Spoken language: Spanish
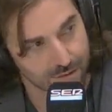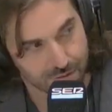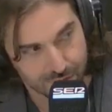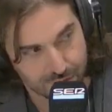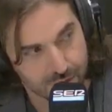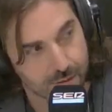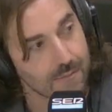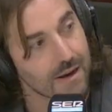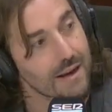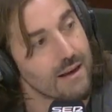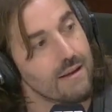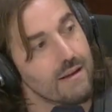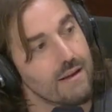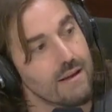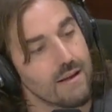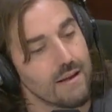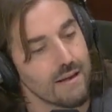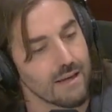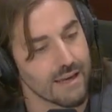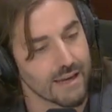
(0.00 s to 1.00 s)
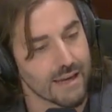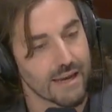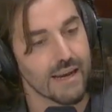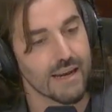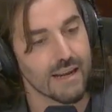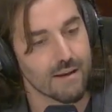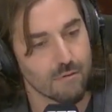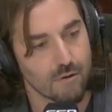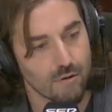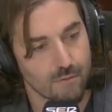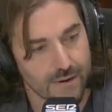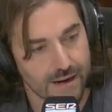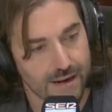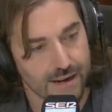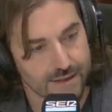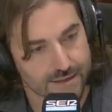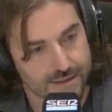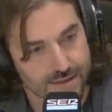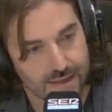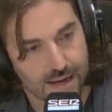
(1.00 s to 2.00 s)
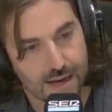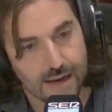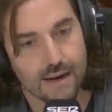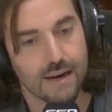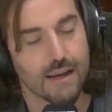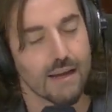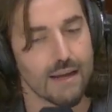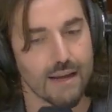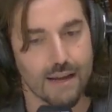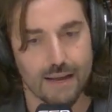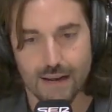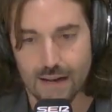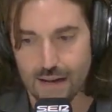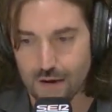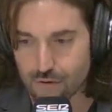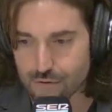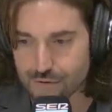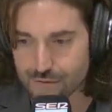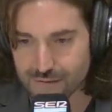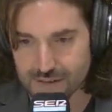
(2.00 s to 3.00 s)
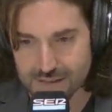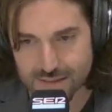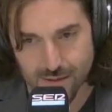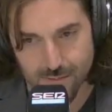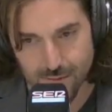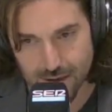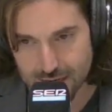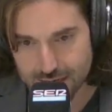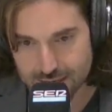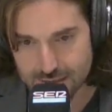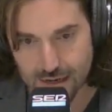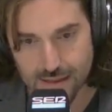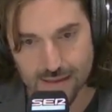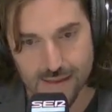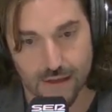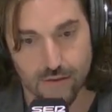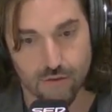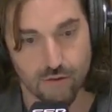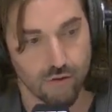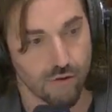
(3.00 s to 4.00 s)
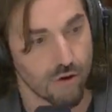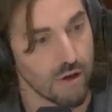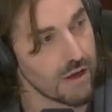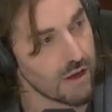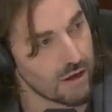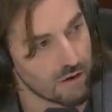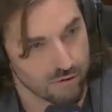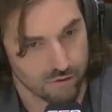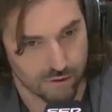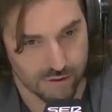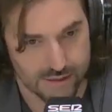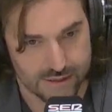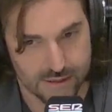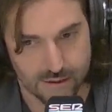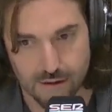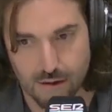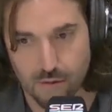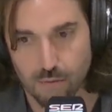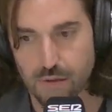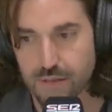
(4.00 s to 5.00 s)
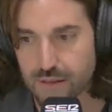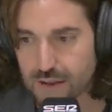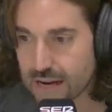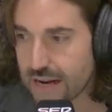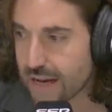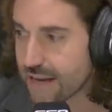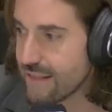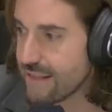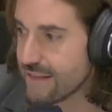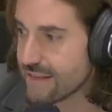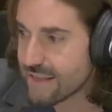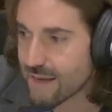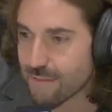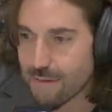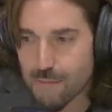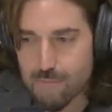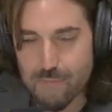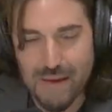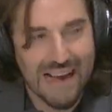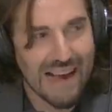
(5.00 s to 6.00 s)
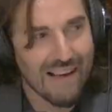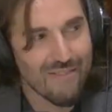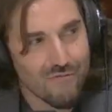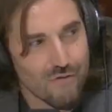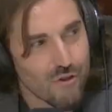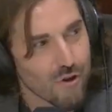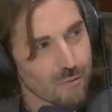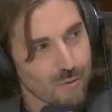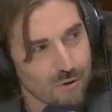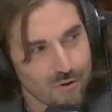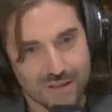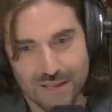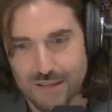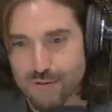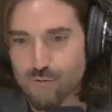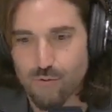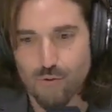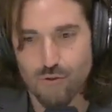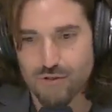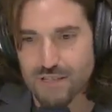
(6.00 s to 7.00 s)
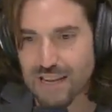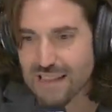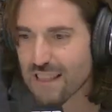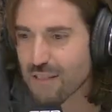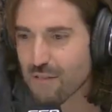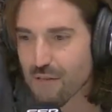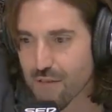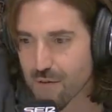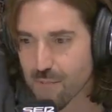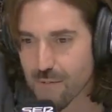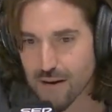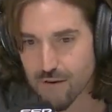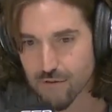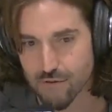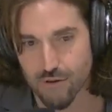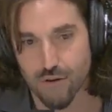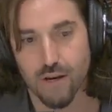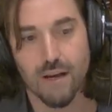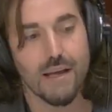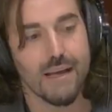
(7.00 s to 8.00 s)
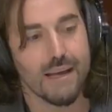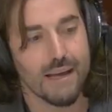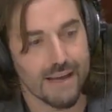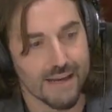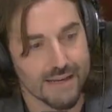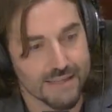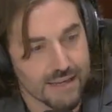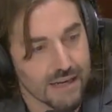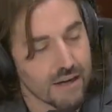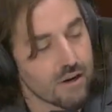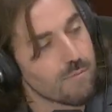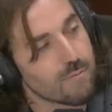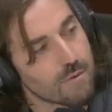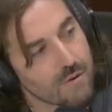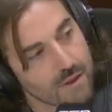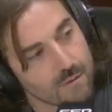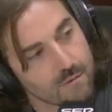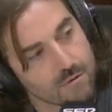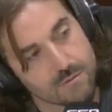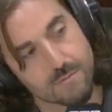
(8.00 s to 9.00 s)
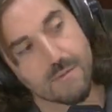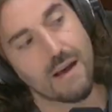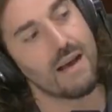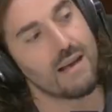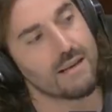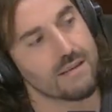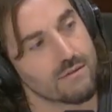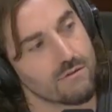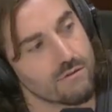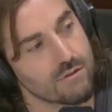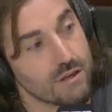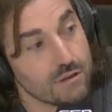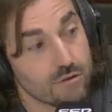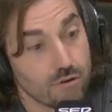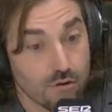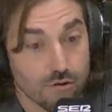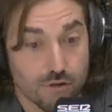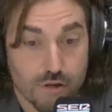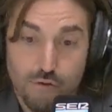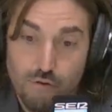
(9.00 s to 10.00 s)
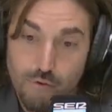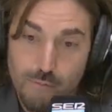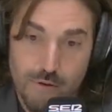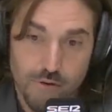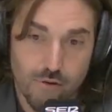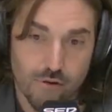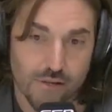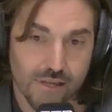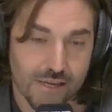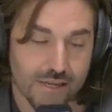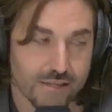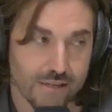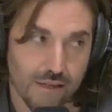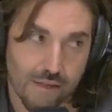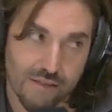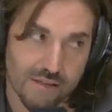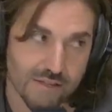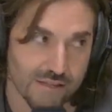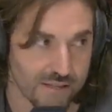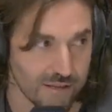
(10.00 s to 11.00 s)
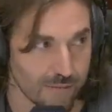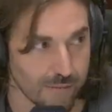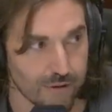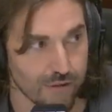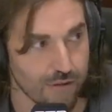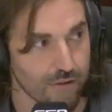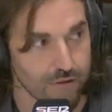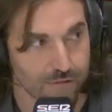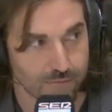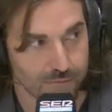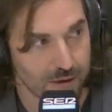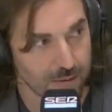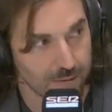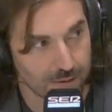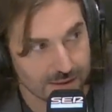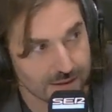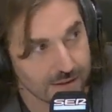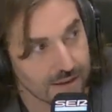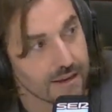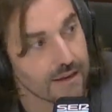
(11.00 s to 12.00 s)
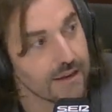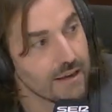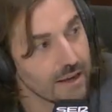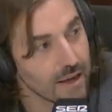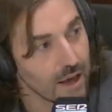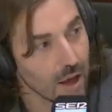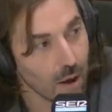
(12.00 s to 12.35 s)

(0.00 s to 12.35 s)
de encima y quiere volver a estar en los festivales saltando. El otro día estaba en el Wizzing y la gente estaba pegando botes, uno saltando encima del otro. Es que no podemos más. O sea, yo no sé tú, pero yo de tristezas desde marzo del 2020